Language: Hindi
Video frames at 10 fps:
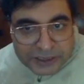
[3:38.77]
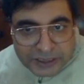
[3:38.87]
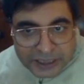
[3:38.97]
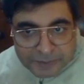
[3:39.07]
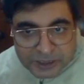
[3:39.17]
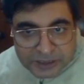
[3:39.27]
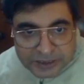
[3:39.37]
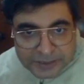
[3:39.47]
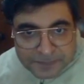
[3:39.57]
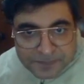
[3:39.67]
चार्ट पे चलते
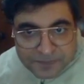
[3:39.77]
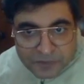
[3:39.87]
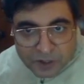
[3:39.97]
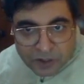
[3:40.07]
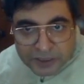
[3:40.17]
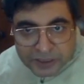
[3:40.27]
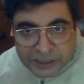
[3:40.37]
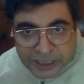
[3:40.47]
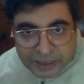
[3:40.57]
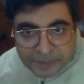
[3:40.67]
हैं अवली
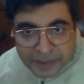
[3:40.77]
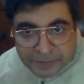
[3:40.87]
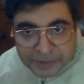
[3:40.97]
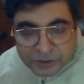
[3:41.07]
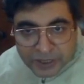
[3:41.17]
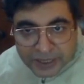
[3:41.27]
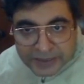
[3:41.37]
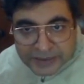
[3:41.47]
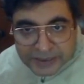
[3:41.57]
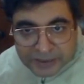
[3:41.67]
चार्ट पे हमने जो
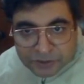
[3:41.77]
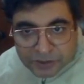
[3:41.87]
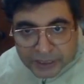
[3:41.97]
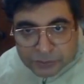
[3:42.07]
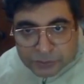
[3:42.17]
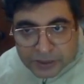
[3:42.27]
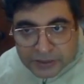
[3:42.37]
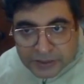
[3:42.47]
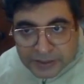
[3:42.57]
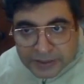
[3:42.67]
ट्रेड दिया था उसका क्या हुआ
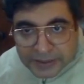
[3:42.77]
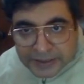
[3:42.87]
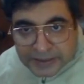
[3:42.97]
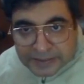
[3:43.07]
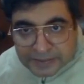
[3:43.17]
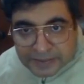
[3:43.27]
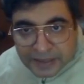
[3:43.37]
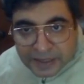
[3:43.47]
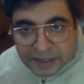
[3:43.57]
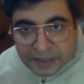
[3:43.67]
इक्कीस
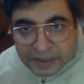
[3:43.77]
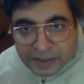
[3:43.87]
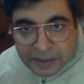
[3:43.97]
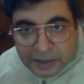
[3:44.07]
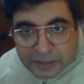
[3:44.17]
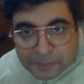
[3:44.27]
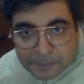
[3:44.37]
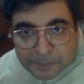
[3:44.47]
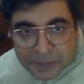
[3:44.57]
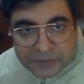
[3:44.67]
हजार
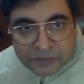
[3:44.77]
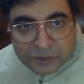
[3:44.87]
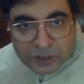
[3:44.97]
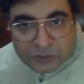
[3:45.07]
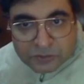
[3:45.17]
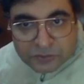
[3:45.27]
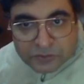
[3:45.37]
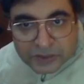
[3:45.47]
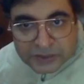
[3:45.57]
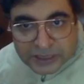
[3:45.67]
500 का
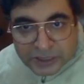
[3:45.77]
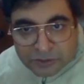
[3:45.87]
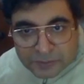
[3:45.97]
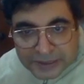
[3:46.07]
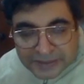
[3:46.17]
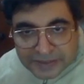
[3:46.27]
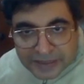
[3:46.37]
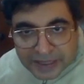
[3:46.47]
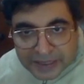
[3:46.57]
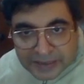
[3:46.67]
उससे 450 का
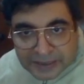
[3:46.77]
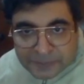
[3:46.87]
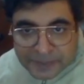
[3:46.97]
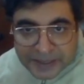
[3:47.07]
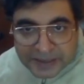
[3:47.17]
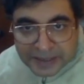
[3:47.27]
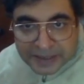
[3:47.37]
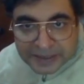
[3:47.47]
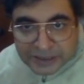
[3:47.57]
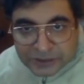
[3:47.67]
टारगेट था तो पहला
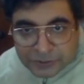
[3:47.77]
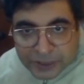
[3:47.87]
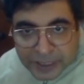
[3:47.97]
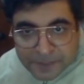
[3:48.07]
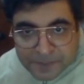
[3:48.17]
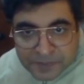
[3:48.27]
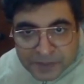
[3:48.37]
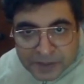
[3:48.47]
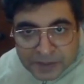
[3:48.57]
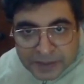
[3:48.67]
टारगेट अचीव हो गया
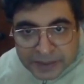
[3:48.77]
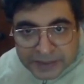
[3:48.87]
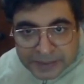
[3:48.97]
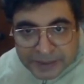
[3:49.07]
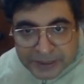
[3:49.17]
ठीक ये मैंने